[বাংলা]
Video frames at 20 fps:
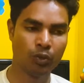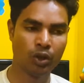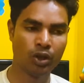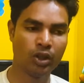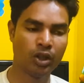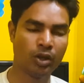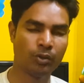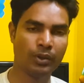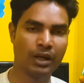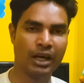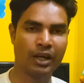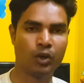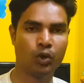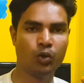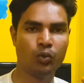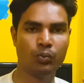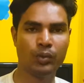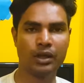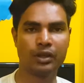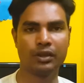ভলিউম বা
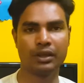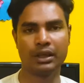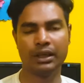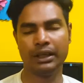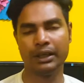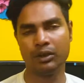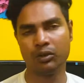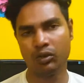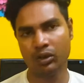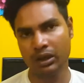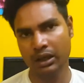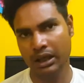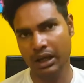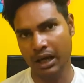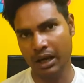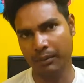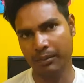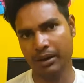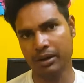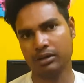হোম বাটন ক্লিক করলে
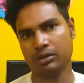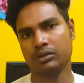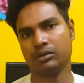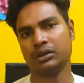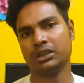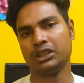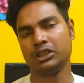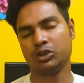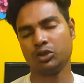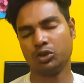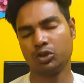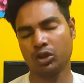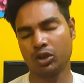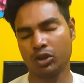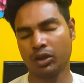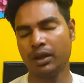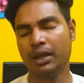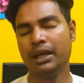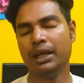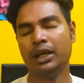আবার
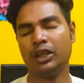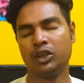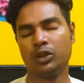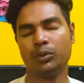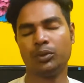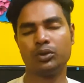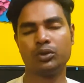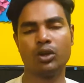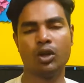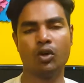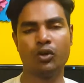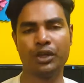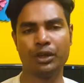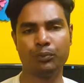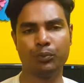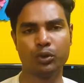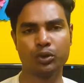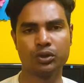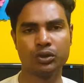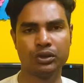স্ক্রিনশট তো বন্ধুরা
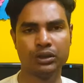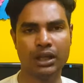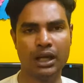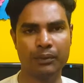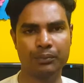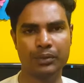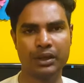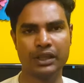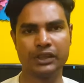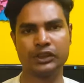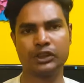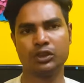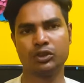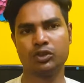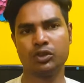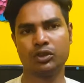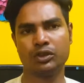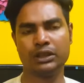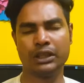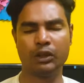অনেক পদ্ধতিতে আপনার
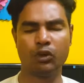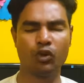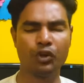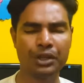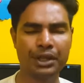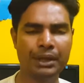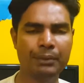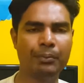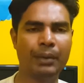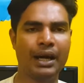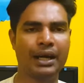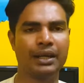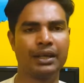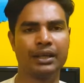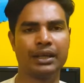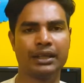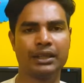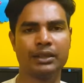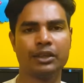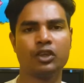স্ক্রিনশট দেন অনেকেই
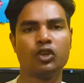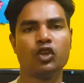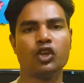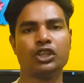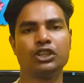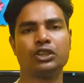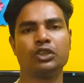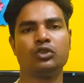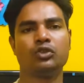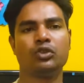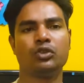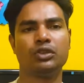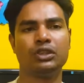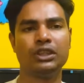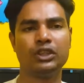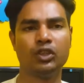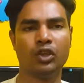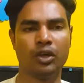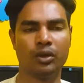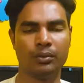পারেন না কি করে স্ক্রিনশট
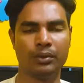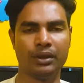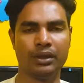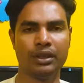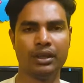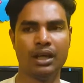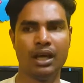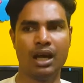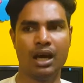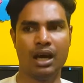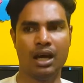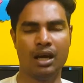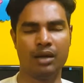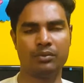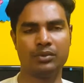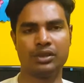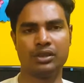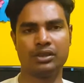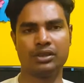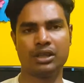দিতে হবে
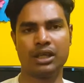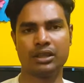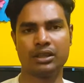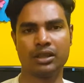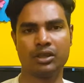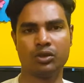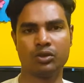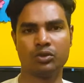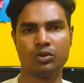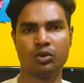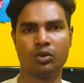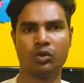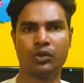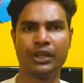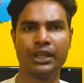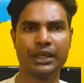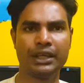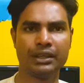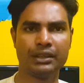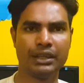আমি সাধারণত
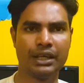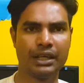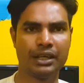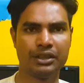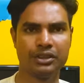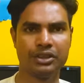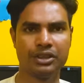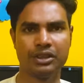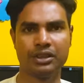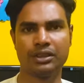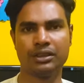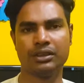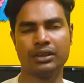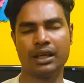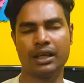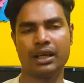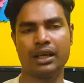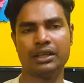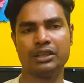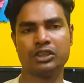অনেকেই দেখেছি
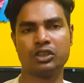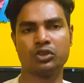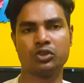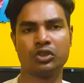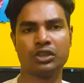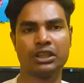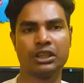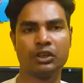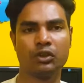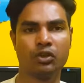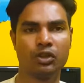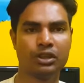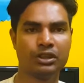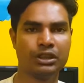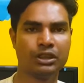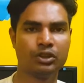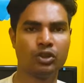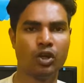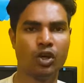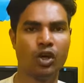তারা স্ক্রিনশট কি করে
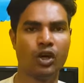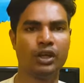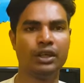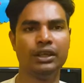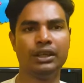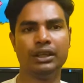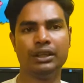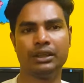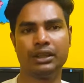দিতে হয়